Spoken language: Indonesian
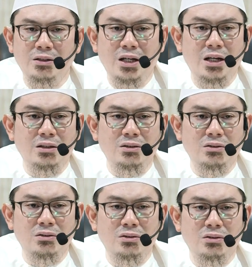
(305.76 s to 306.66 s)

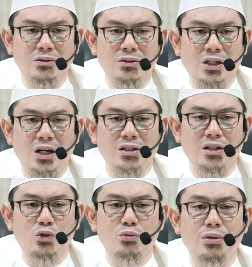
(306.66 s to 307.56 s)
Dan salah
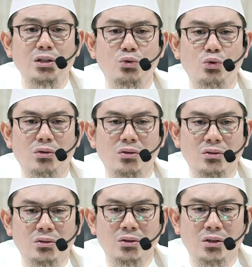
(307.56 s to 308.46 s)
satu bentuk
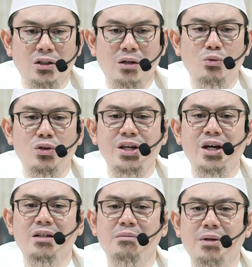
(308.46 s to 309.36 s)

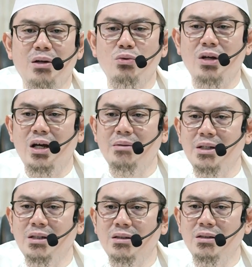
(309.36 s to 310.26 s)
kemuliaan para
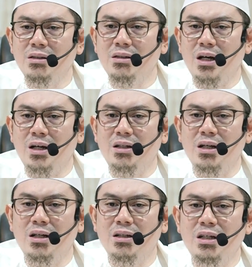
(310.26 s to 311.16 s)
ulama
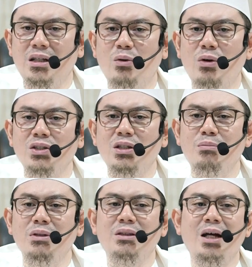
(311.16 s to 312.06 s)
adalah kita
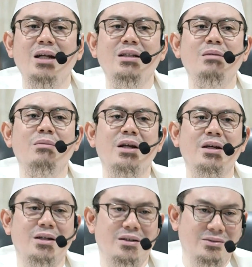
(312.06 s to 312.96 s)
wajib mentaati
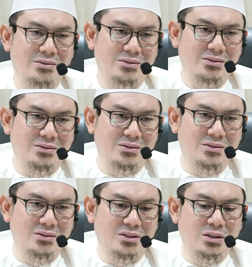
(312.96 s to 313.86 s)
mereka.
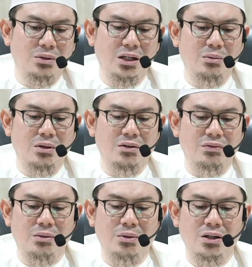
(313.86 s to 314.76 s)
Sebagaimana
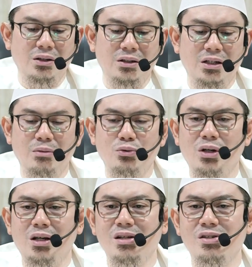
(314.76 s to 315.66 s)
firman Allah dalam
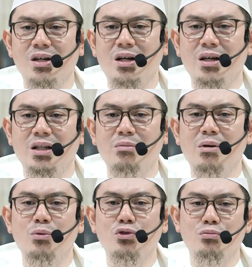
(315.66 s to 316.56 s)
surah An-Nisa ayat
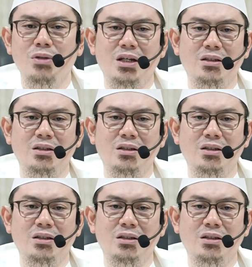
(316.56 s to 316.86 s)
59.